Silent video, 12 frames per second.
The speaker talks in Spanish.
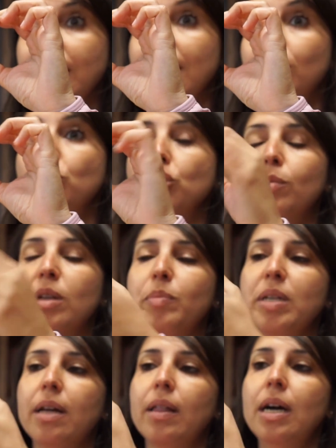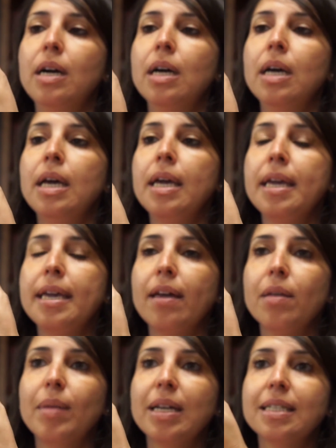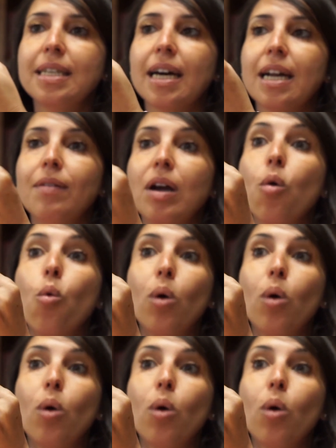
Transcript: que sea mucho más pesada y además ya graba en